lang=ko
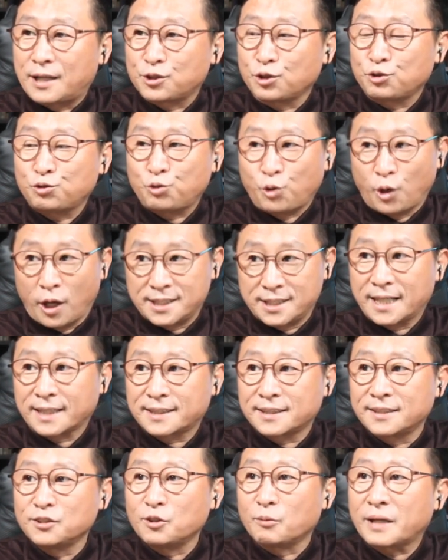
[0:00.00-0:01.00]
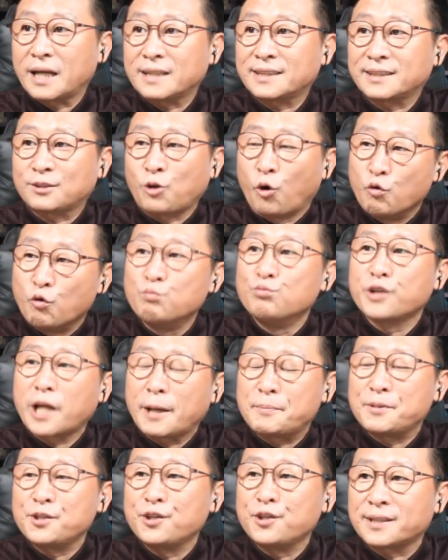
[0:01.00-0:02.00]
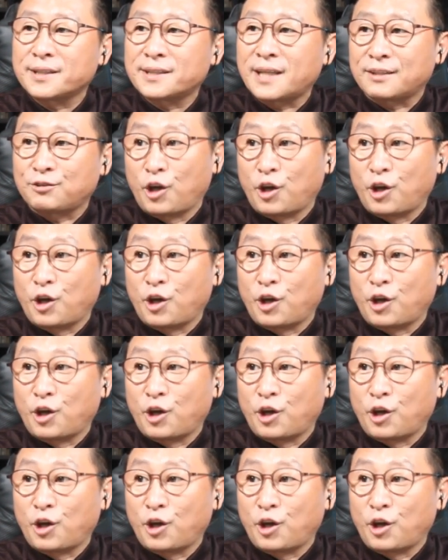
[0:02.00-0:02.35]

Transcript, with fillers: 저 돼지 같은 놈, 과 동물에 비유했다.